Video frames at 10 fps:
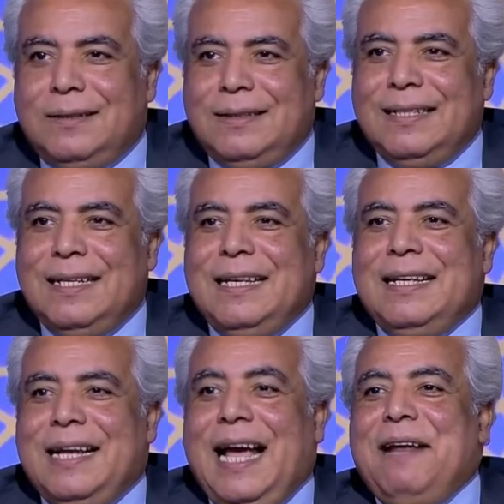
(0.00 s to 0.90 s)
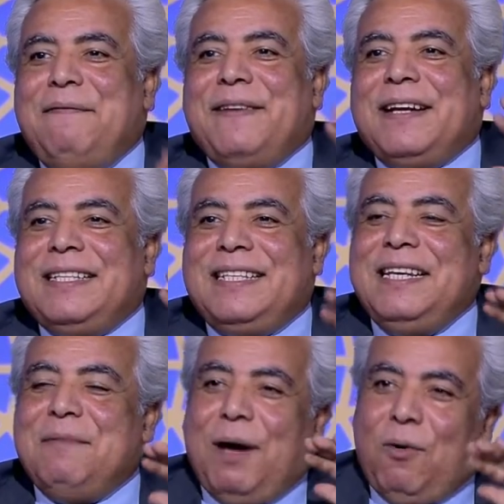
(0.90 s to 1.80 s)
مش عارفه لا
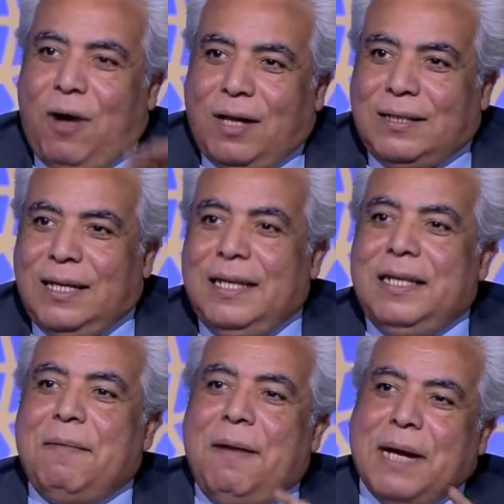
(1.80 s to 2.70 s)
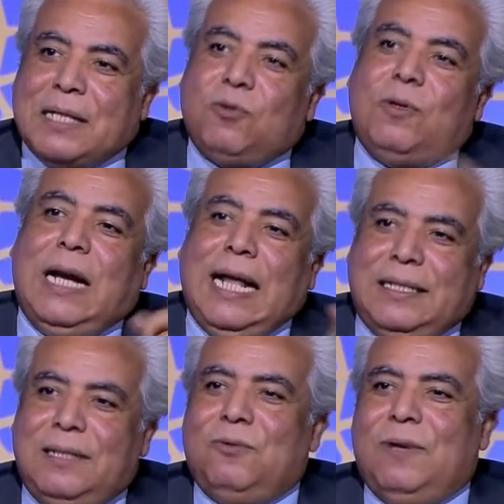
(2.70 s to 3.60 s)
الفرتين يبقى واطي أوه. يبقى مخزون
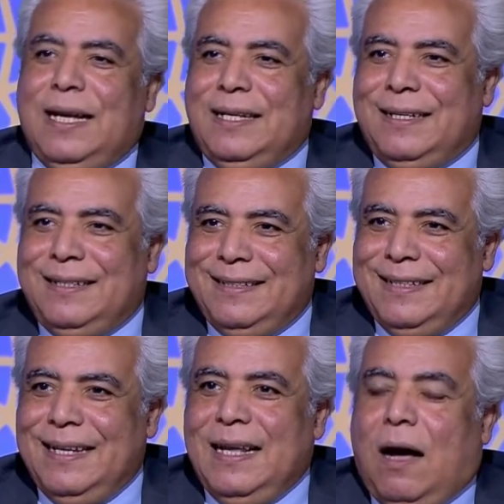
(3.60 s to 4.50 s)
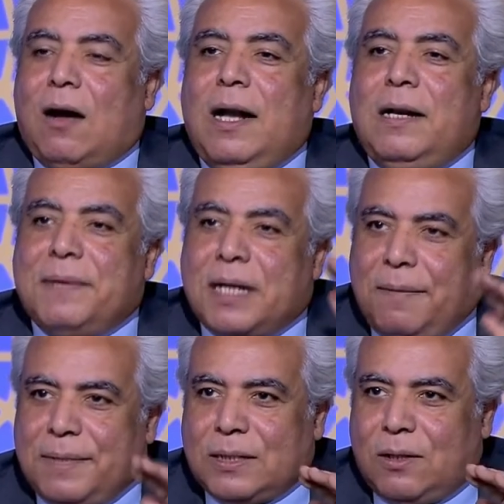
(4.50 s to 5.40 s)
الحديد قليل اه أوكي. اقل من
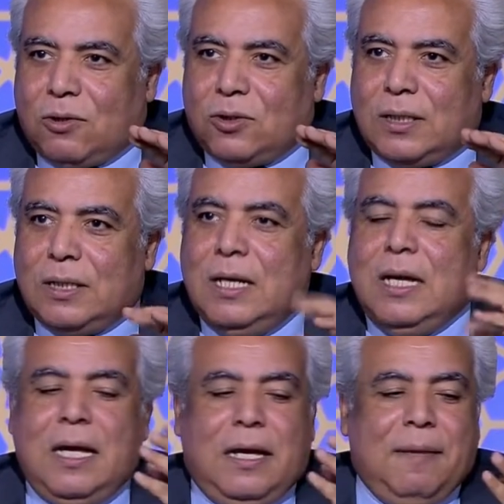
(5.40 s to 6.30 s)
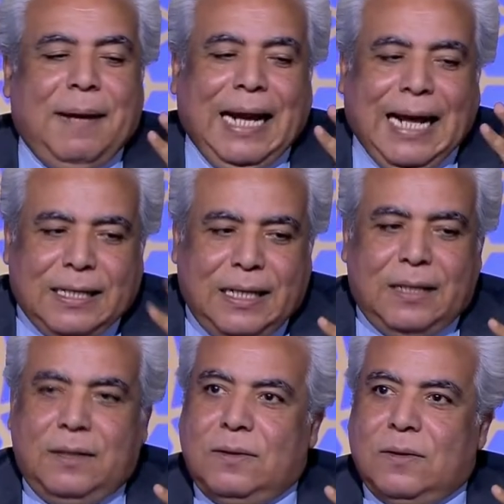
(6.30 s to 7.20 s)
15 مم. يبقى
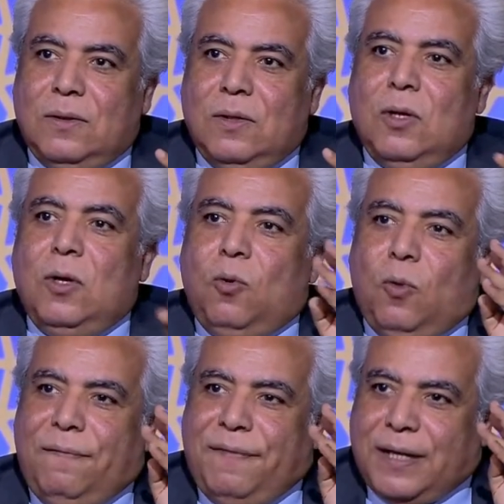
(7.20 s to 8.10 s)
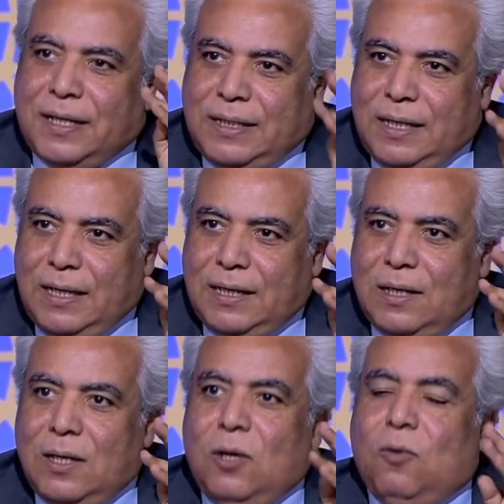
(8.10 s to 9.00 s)
الحديد والفرتين
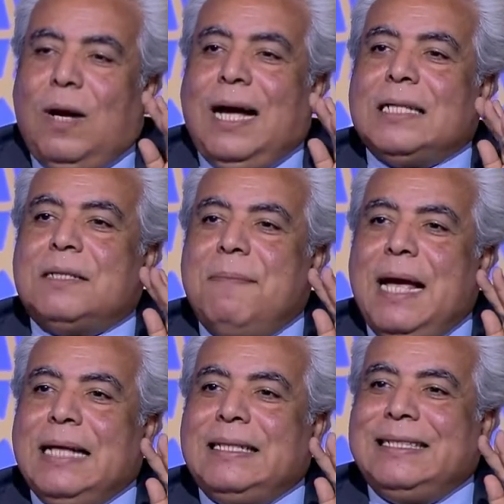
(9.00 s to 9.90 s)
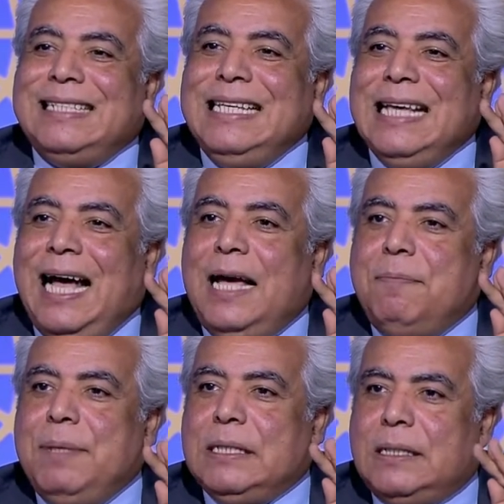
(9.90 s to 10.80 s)
وحاجه اسمها تي اي
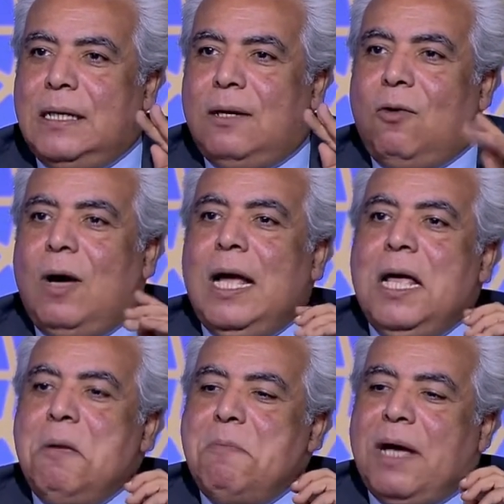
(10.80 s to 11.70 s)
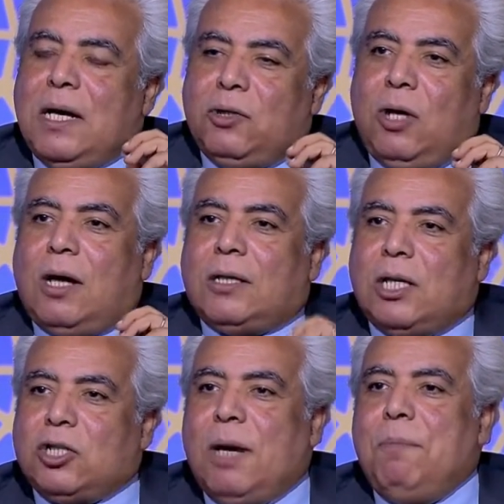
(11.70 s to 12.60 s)
بي سي اللي هو مقدار
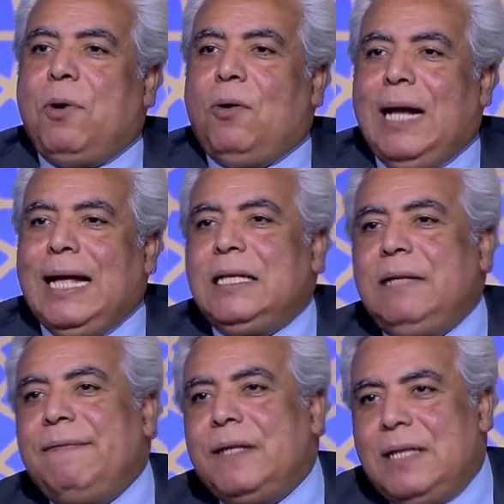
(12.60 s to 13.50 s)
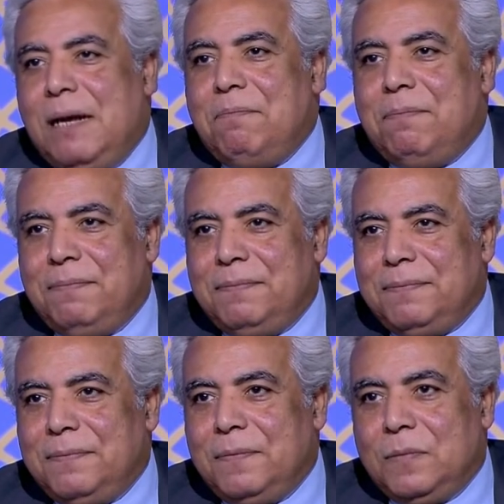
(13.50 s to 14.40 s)
تشبع الحديد في الدم
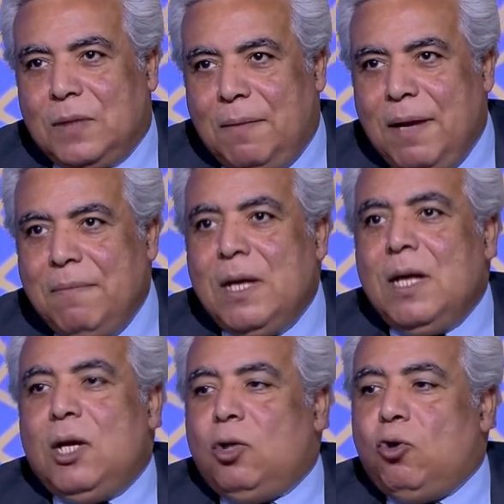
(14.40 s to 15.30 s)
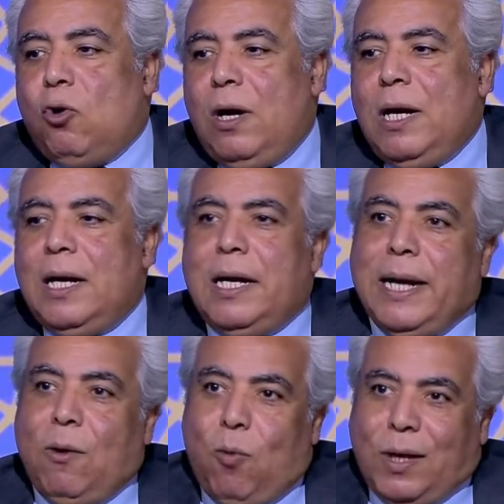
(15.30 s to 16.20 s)
مم. تمام مم. دول
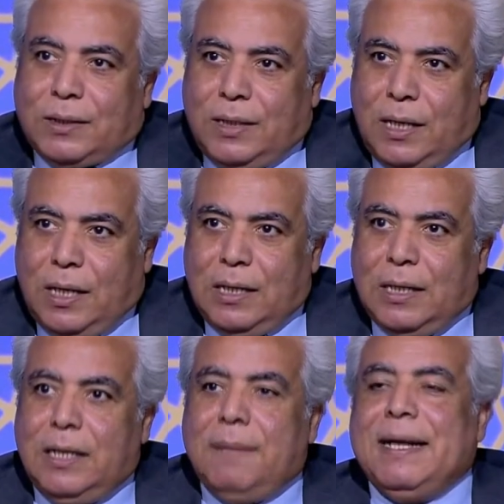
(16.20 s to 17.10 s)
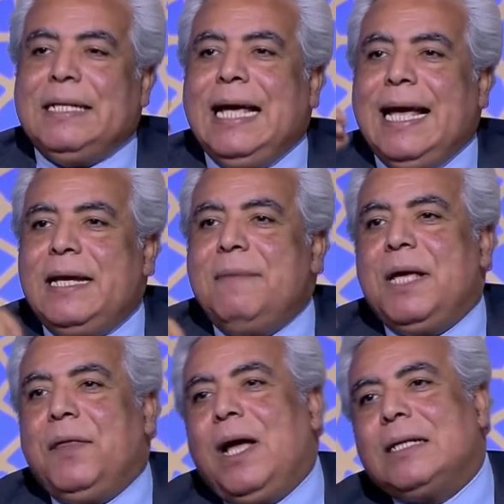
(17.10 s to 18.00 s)
لو واطيين يبقى دي
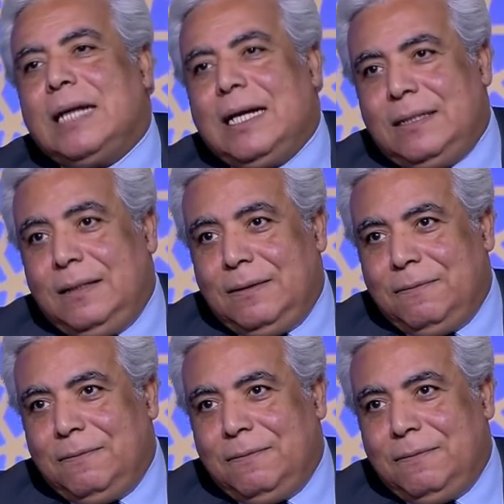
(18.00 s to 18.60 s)
انيميا نقص حديد